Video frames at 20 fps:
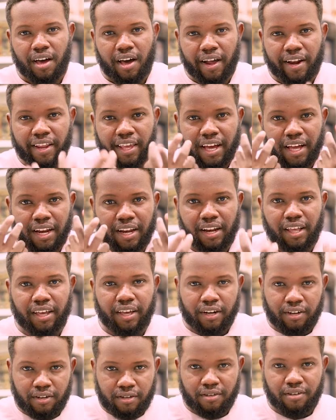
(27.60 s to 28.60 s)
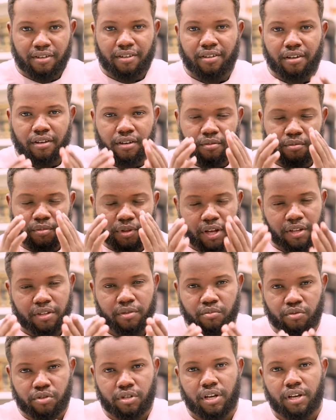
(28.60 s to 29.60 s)
اريح للعين بتاعت
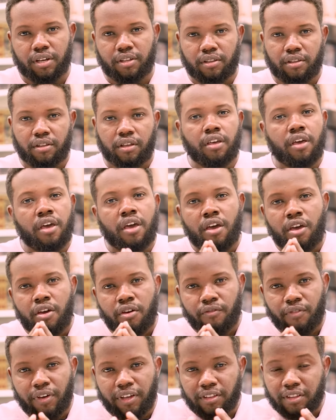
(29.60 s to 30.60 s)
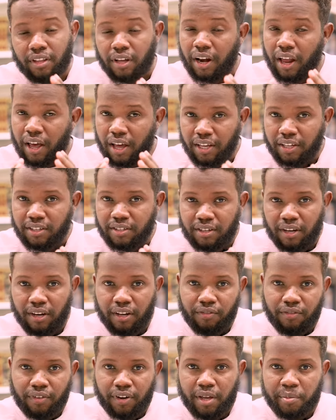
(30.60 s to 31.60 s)
المشاهد فانت لاحظ
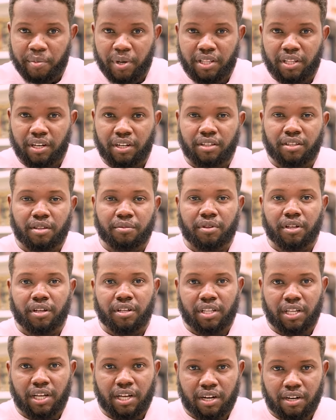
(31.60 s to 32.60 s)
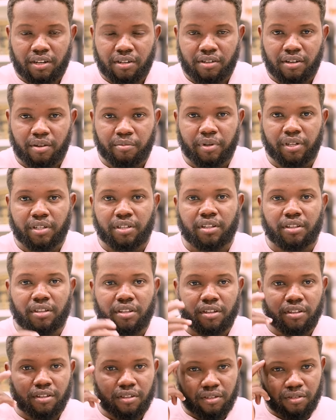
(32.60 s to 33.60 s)
للفريمات اللي انت بتختارها لما انت
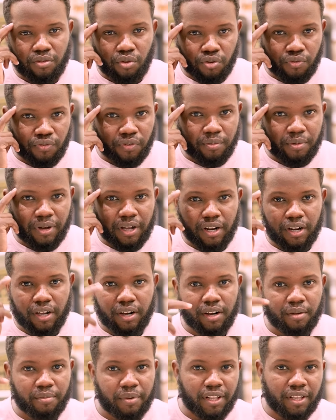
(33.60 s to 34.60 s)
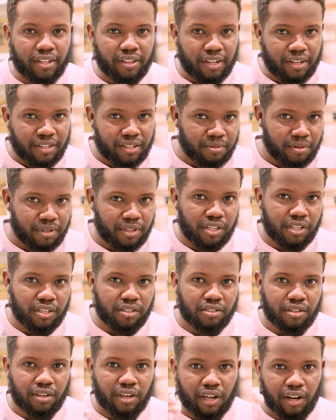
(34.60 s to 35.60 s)
تيجي تخط في بالك انك بعدين ده منتج
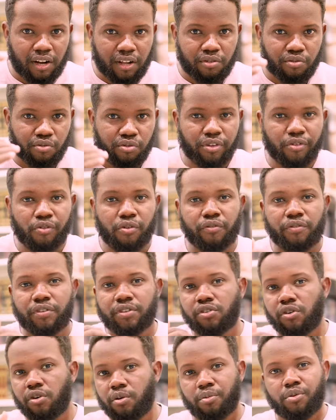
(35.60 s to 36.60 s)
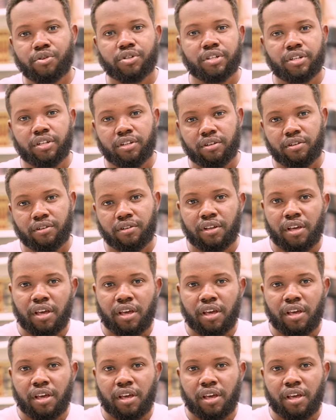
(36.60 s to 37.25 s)
على انه يكون في سلو موشن هنا